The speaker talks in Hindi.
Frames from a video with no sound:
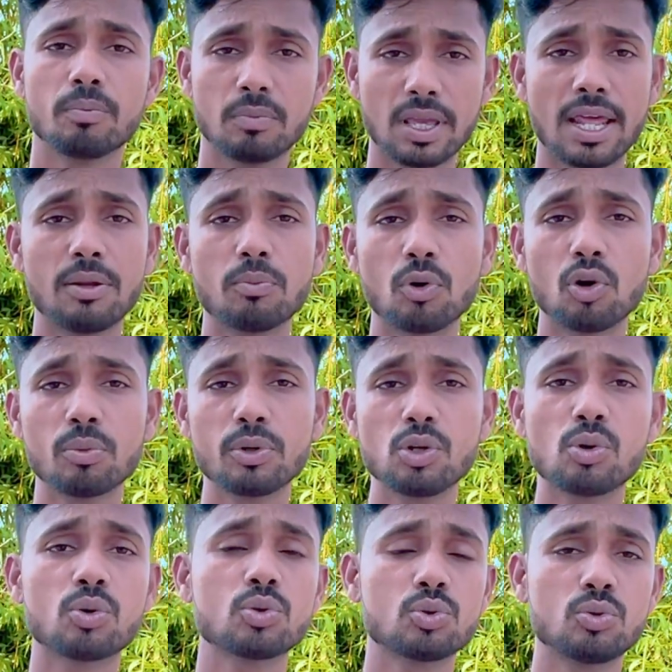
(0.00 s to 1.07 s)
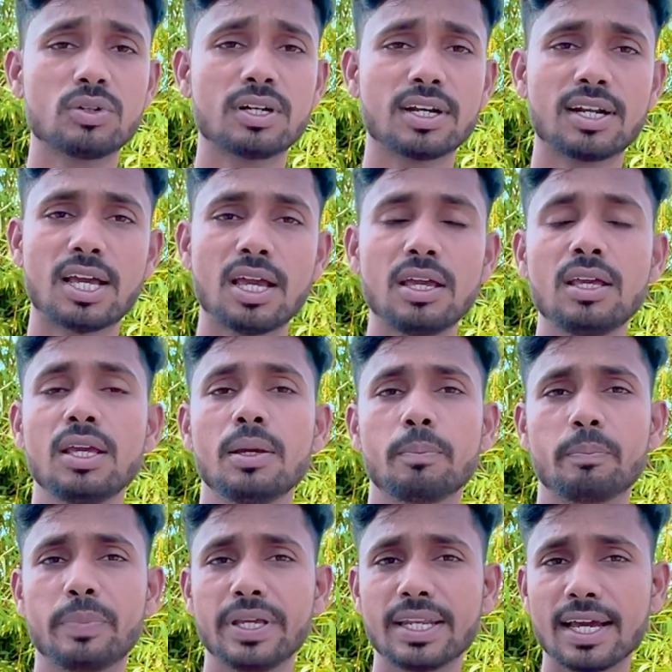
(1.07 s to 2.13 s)
यानी ब्लॉग वीडियो को शूट करना है
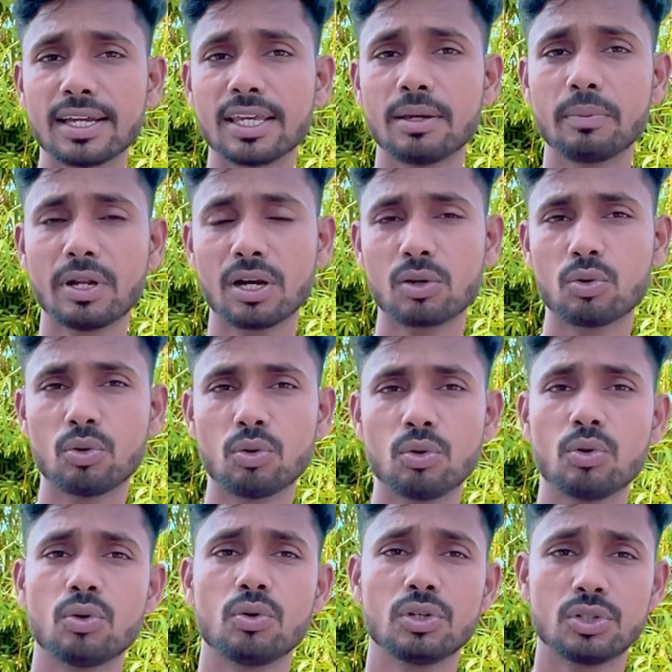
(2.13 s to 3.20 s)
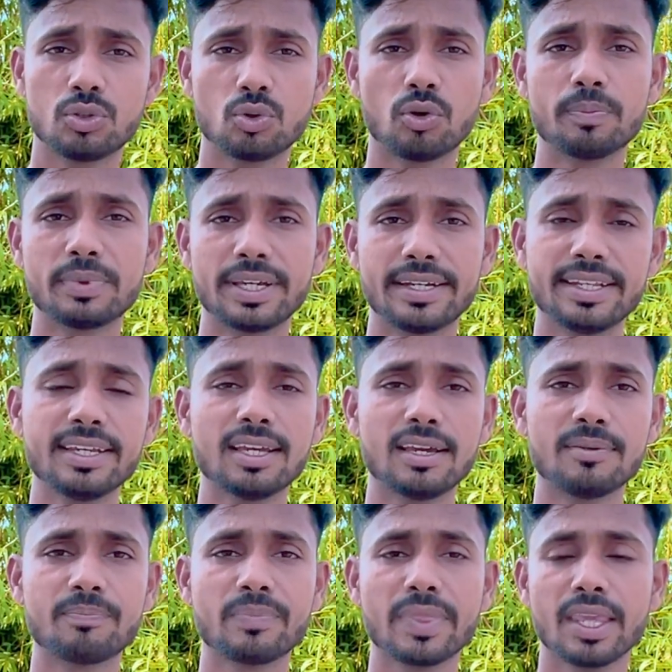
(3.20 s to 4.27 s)
बिना कैमरा को स्टॉप किए ठीक है
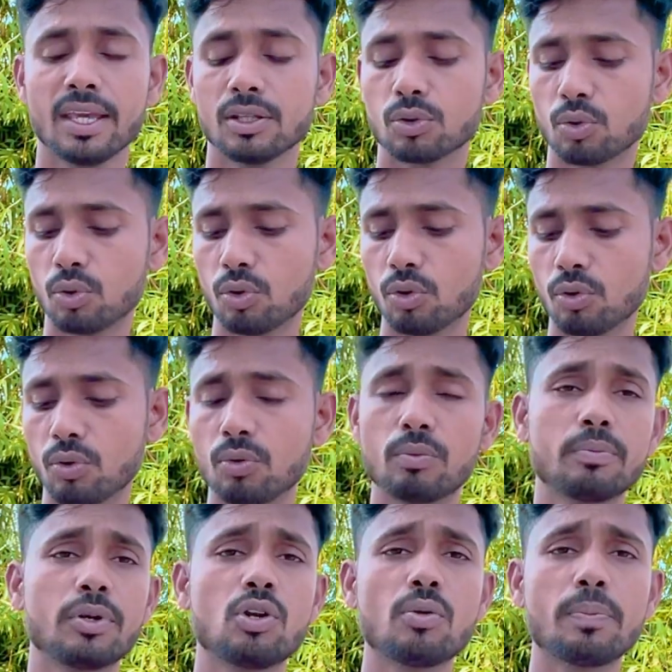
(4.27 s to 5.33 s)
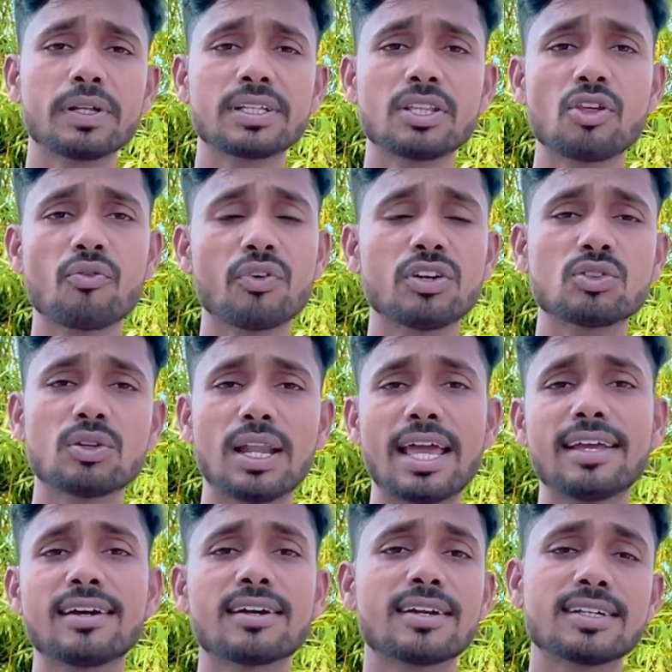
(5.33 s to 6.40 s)
तो वीडियो पसंद है फ्रेंड तो
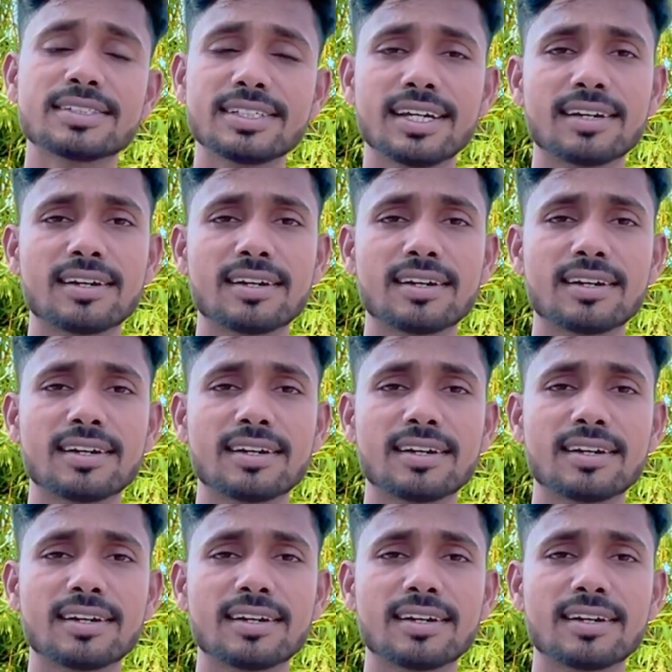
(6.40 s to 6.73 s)
लाइक करना शेयर